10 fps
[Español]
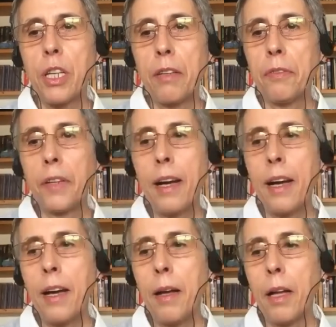pues en
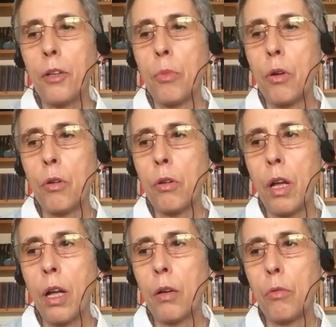Fraga a lo
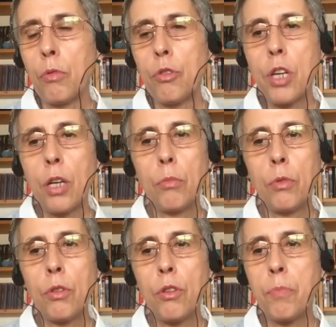mejor algunos
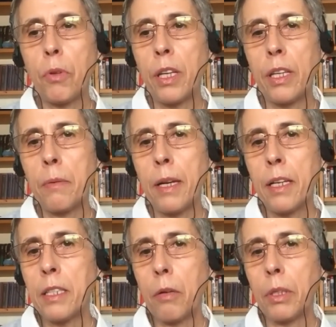alumnos los podía
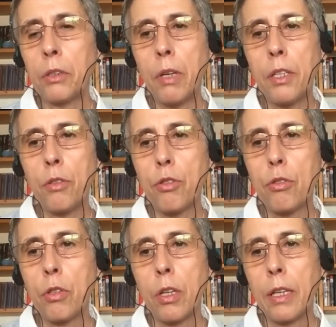llevar hasta cuatro
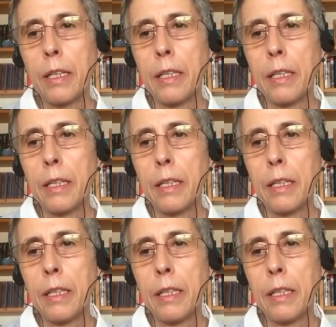años